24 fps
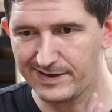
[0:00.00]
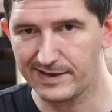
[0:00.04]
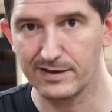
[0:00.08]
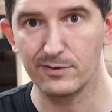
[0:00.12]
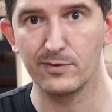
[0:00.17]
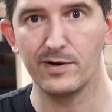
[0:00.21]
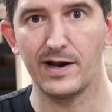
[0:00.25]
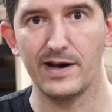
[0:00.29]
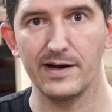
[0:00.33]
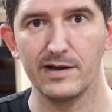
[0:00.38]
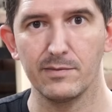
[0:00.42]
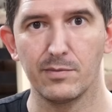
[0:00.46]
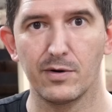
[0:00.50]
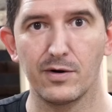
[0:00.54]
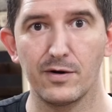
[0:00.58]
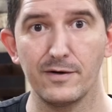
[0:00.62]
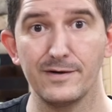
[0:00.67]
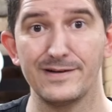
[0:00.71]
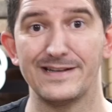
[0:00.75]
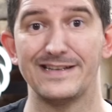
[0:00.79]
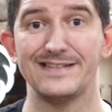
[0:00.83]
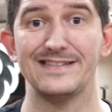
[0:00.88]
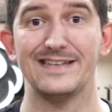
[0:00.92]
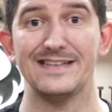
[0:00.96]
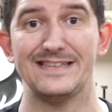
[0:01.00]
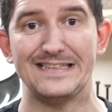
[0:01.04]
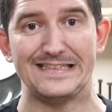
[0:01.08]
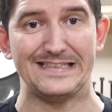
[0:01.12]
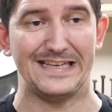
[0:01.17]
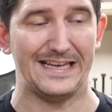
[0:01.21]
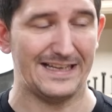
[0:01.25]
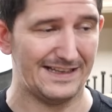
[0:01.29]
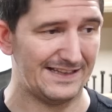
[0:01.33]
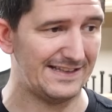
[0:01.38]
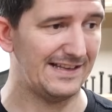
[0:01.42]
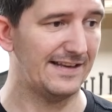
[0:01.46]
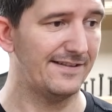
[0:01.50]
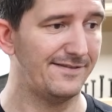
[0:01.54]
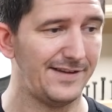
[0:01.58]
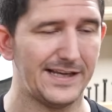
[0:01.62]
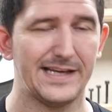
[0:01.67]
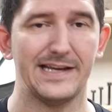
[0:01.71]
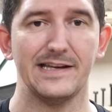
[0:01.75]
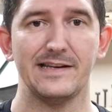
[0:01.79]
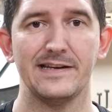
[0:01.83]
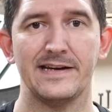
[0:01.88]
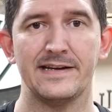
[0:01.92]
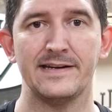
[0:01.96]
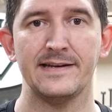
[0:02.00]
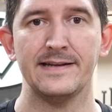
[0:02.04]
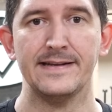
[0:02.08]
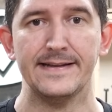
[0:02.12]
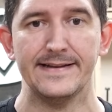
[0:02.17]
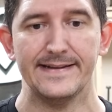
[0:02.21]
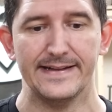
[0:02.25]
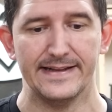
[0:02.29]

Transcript: diagonal gebrochen. Das hat sehr, sehr weh getan.